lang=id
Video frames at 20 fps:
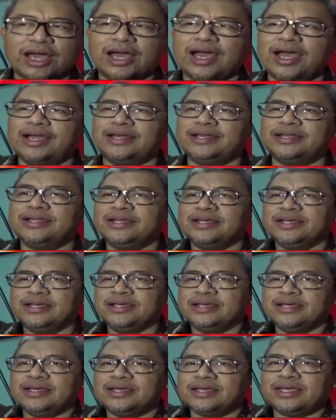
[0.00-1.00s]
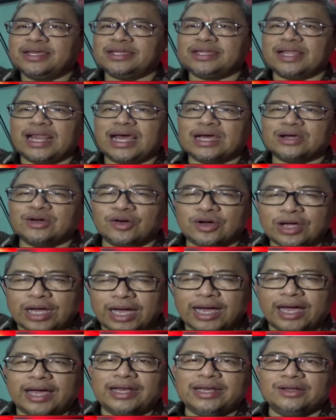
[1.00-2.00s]
di pihak polisi turta
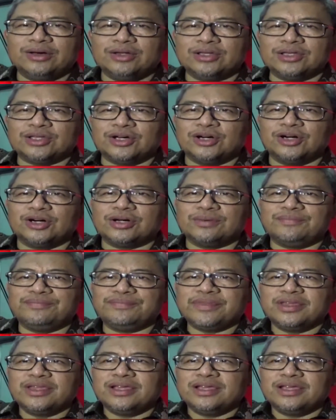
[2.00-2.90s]
kartu keluarga.